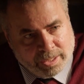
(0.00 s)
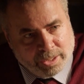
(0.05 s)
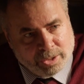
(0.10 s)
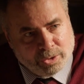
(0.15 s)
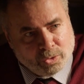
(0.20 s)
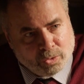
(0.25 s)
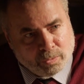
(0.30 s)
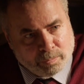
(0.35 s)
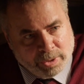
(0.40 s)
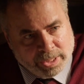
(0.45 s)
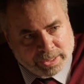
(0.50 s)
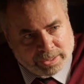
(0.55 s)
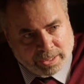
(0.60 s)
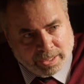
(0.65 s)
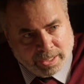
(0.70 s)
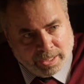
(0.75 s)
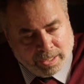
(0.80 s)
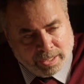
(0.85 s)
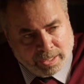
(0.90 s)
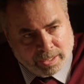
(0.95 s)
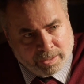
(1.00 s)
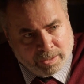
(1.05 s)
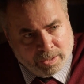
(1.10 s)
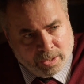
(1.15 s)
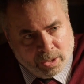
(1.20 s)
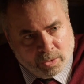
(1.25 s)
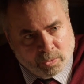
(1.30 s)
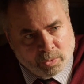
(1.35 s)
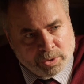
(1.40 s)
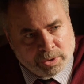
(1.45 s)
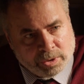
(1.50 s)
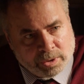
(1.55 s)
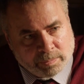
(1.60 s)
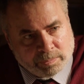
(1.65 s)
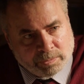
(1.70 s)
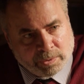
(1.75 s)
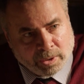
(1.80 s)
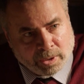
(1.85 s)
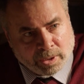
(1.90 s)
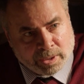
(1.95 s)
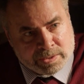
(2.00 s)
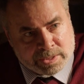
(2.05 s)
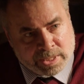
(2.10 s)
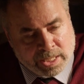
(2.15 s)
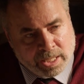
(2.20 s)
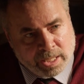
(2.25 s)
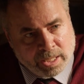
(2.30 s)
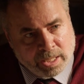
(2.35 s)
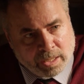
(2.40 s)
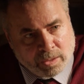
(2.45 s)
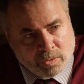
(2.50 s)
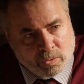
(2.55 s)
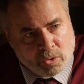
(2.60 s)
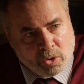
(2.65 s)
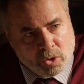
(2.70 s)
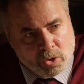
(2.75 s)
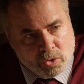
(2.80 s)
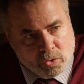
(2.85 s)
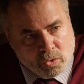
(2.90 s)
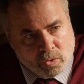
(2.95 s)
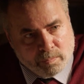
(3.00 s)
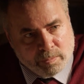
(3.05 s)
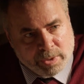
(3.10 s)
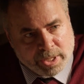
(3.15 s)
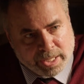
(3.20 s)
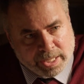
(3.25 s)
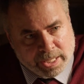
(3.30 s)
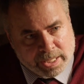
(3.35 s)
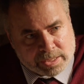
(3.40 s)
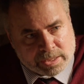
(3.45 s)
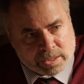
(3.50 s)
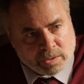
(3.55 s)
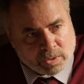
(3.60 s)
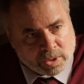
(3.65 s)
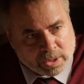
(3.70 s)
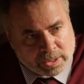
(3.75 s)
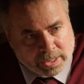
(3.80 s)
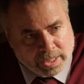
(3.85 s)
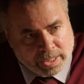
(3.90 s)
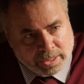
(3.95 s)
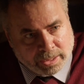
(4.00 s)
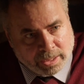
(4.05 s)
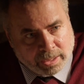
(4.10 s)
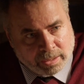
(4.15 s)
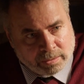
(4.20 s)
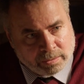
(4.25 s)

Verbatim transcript: انهم محتاجين لك وانت بتنقذ اهلك كل يوم من كارثه ورا الثانيه